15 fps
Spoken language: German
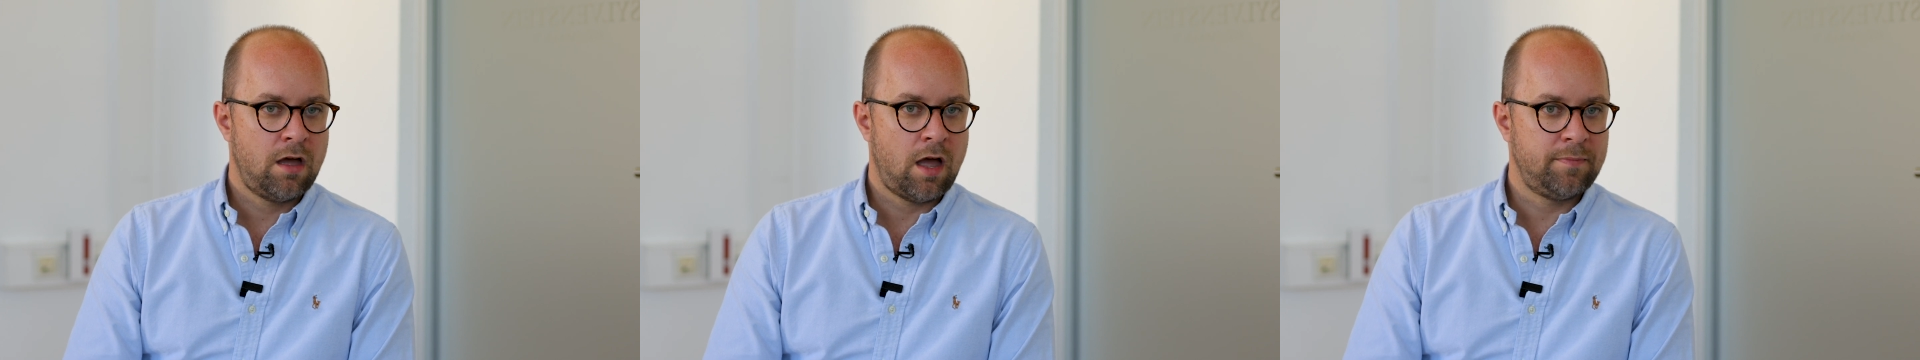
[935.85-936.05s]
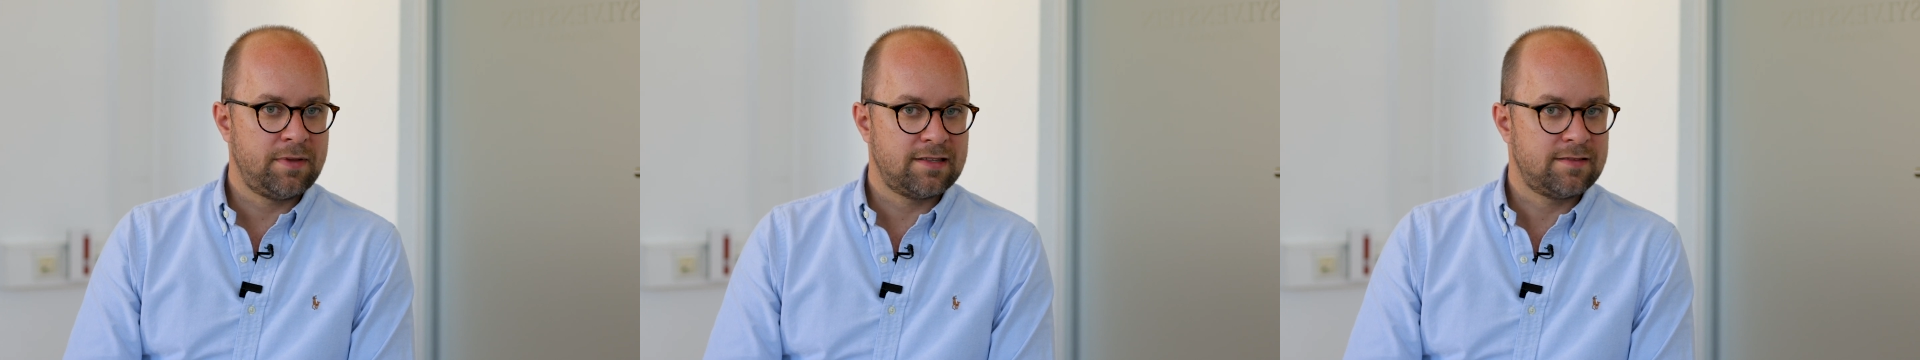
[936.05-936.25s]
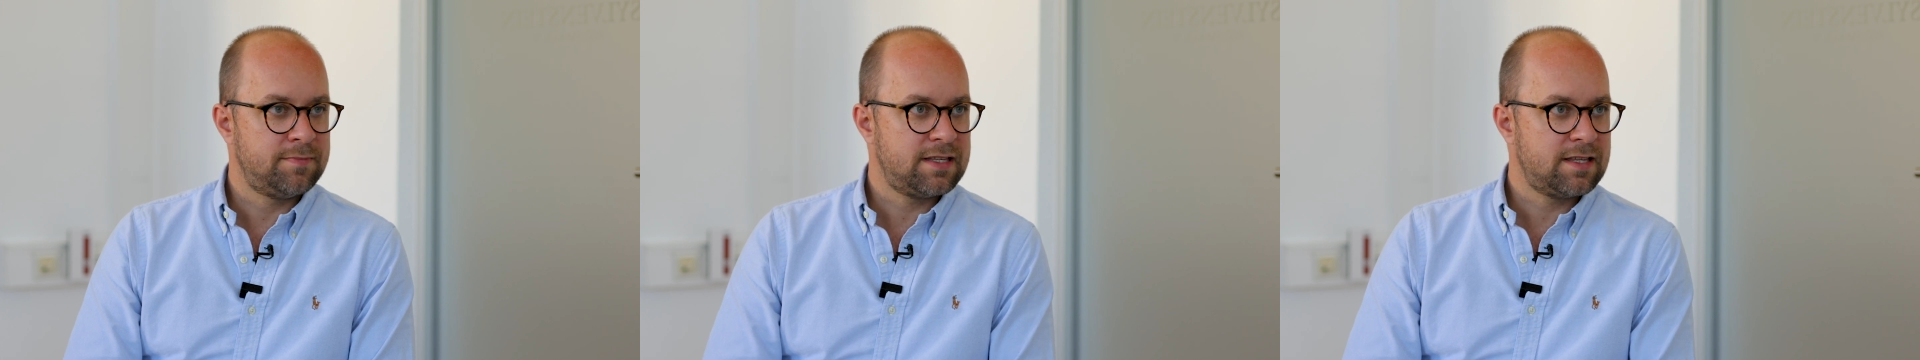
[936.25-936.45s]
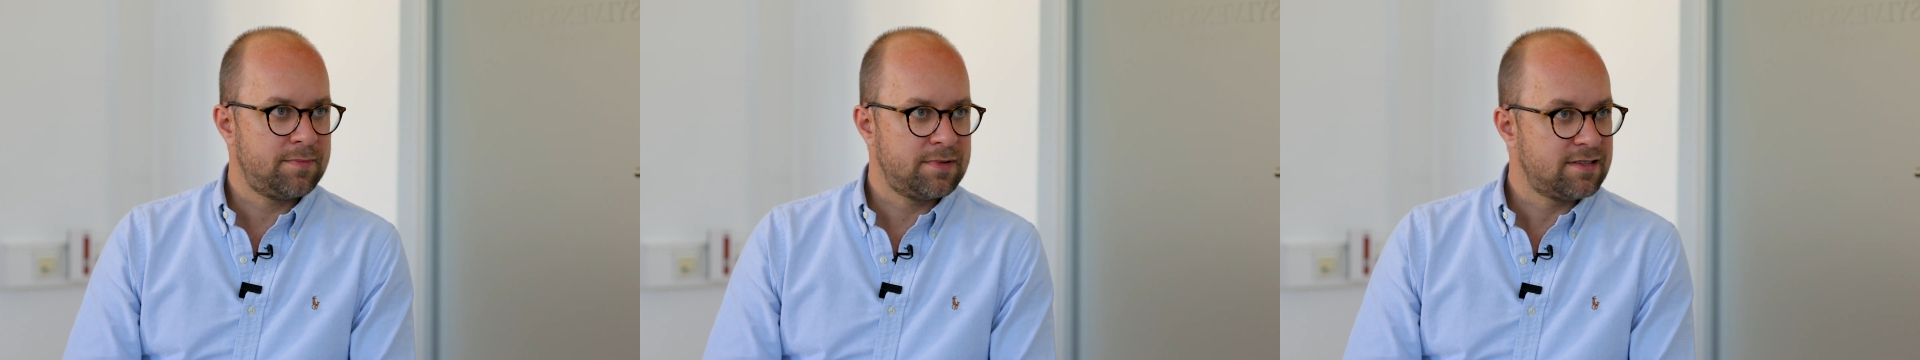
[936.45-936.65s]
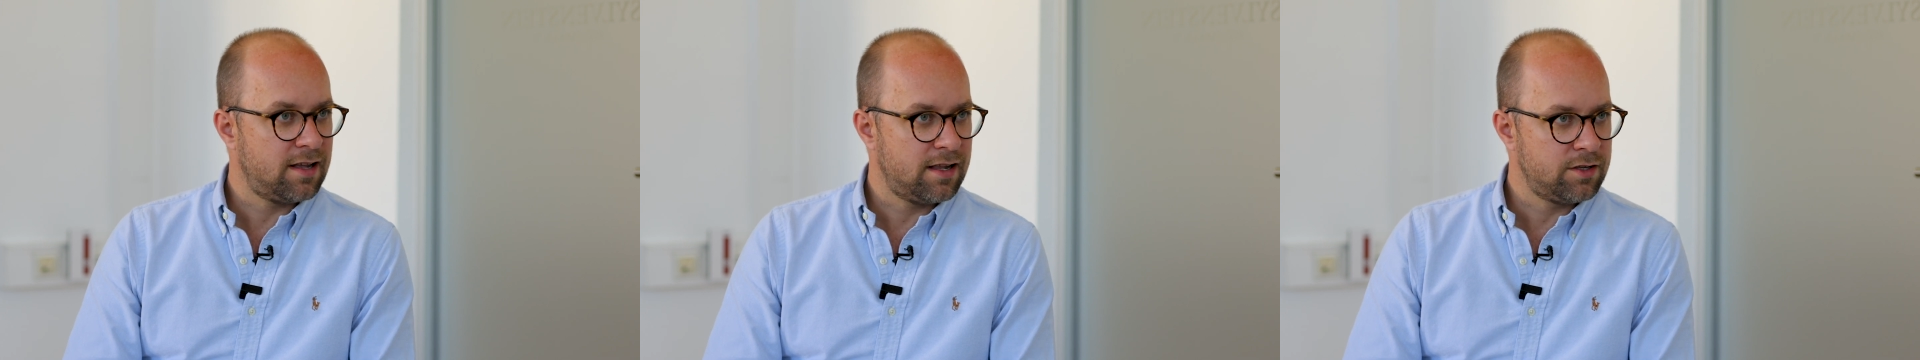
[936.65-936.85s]
habe jetzt einen besser
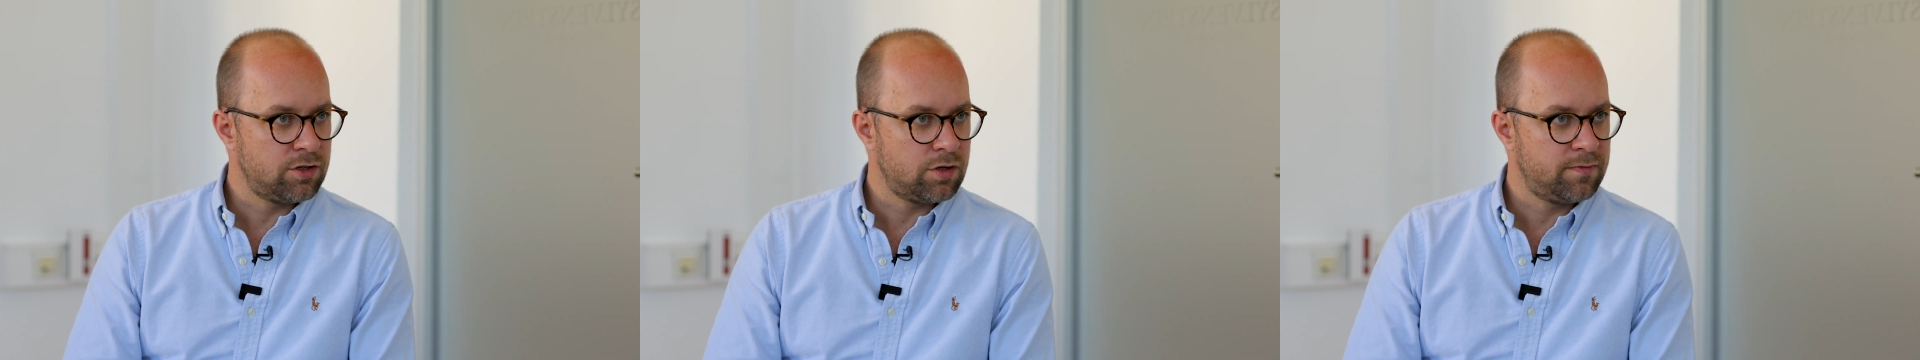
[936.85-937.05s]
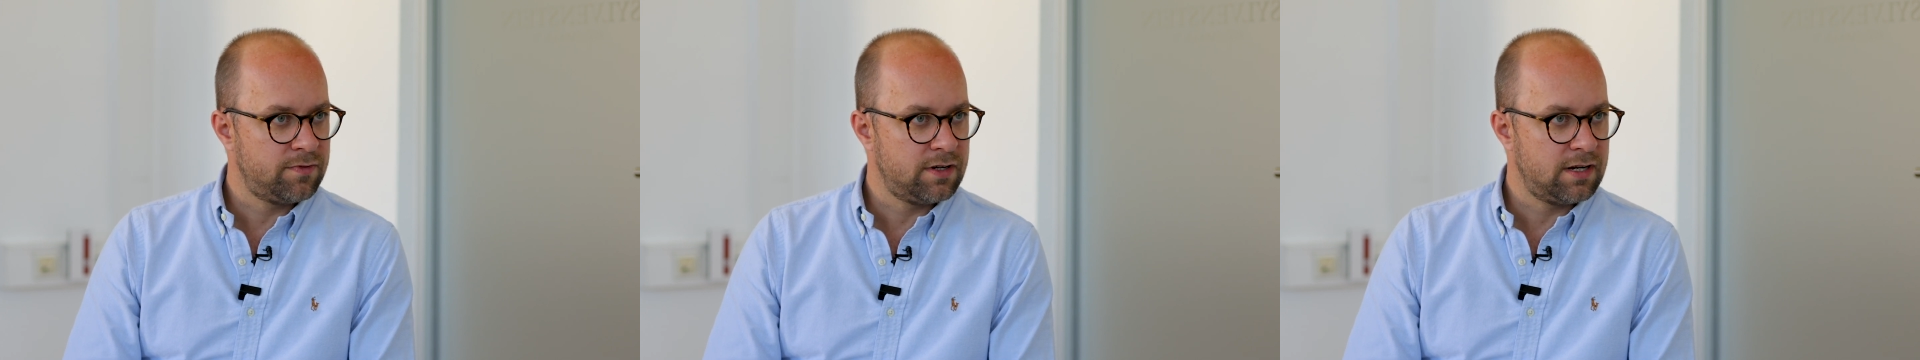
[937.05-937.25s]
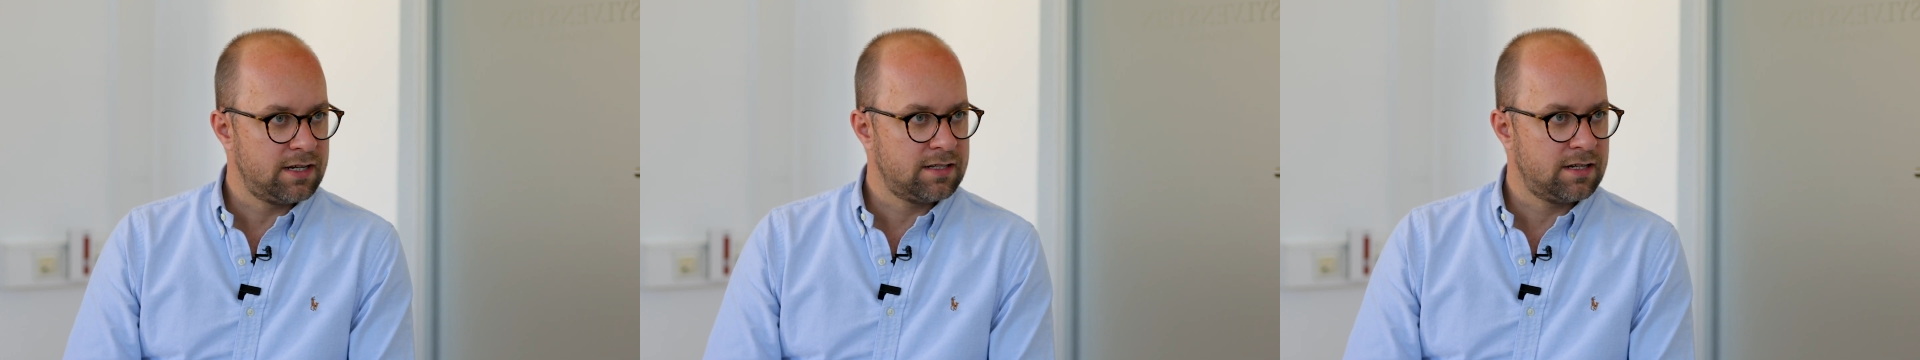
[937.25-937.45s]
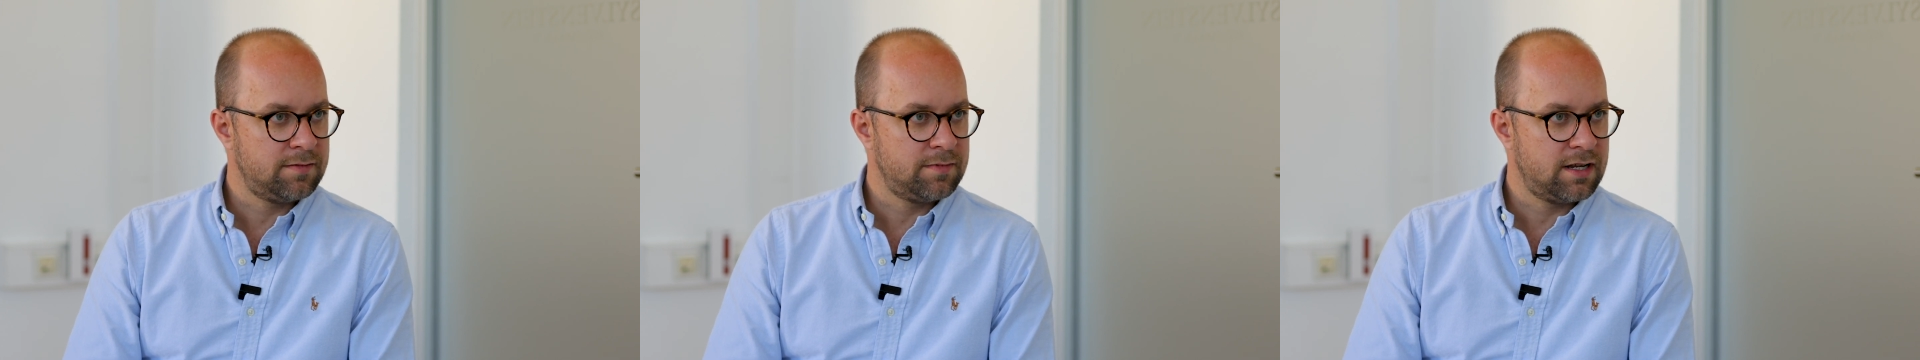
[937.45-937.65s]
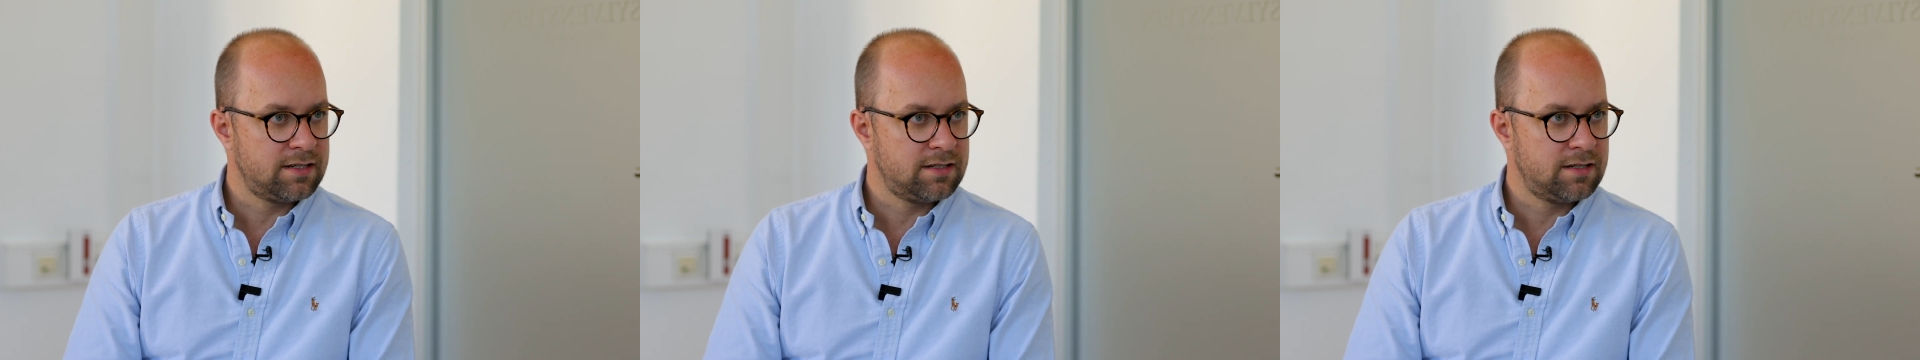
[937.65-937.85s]
bezahlten Job vielleicht an
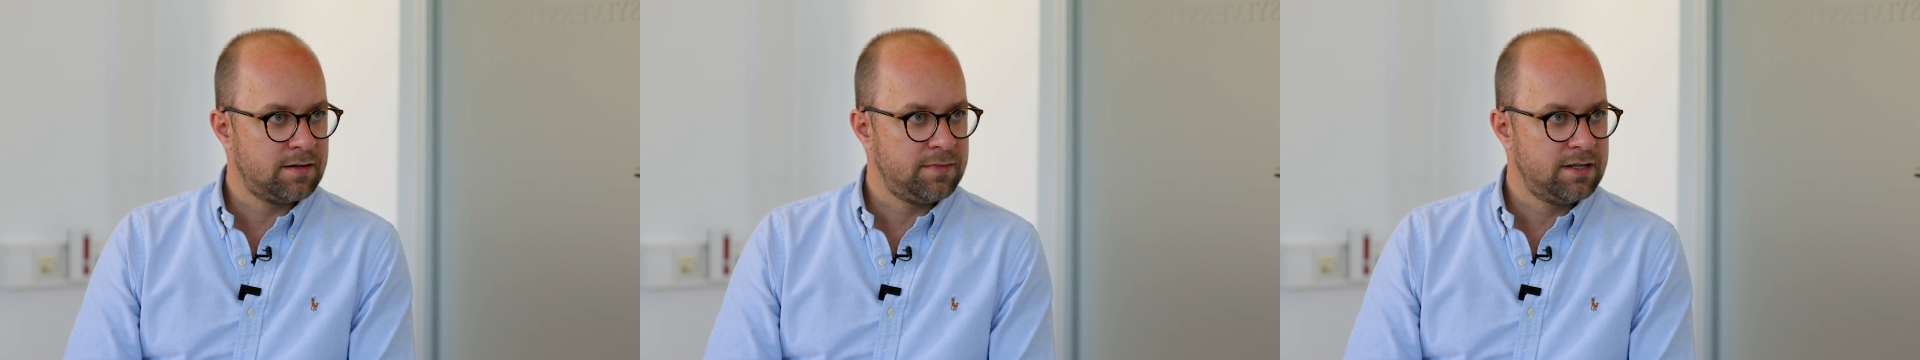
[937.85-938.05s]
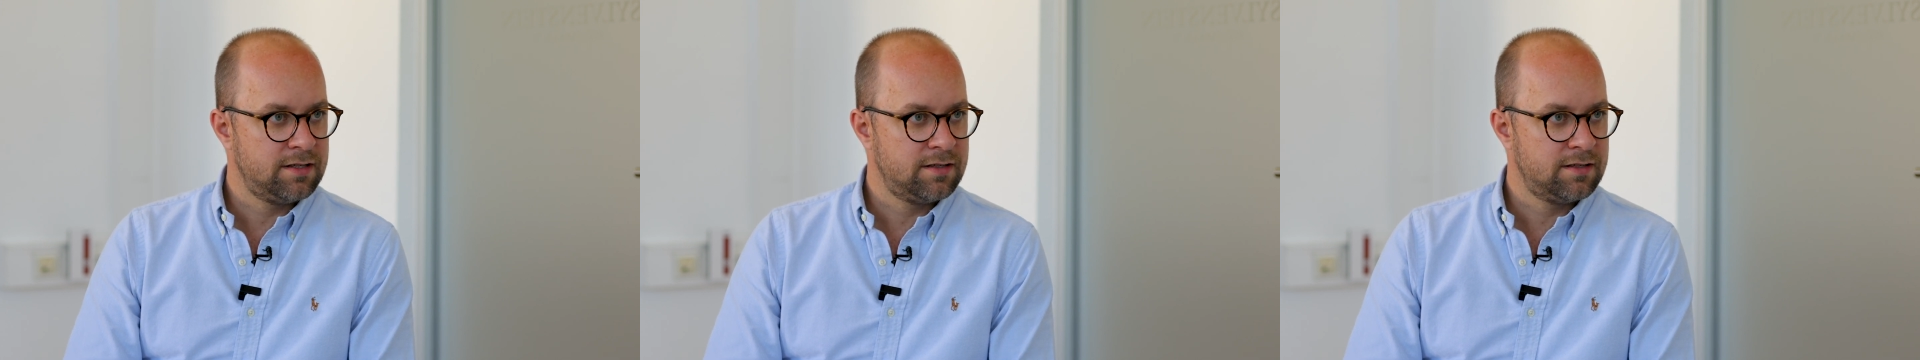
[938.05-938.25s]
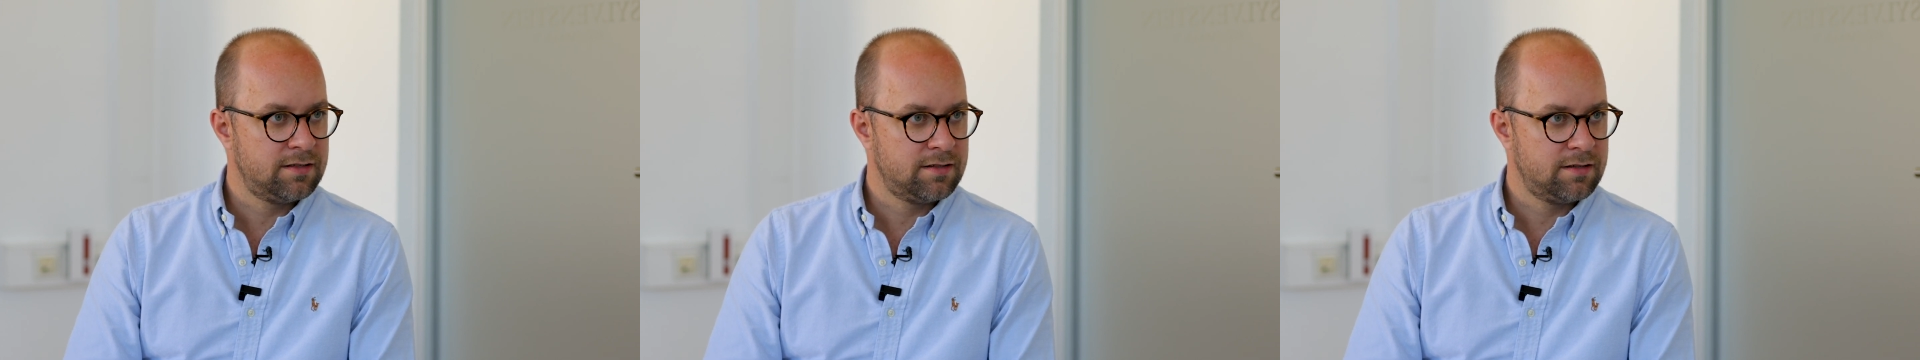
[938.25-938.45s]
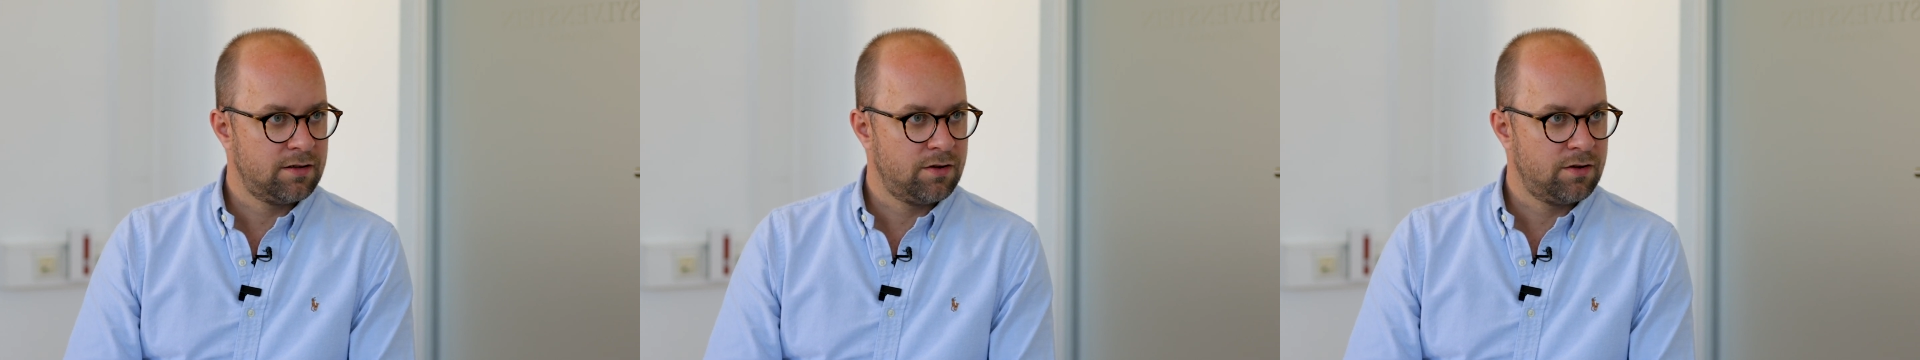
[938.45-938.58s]
dem gleichen Termin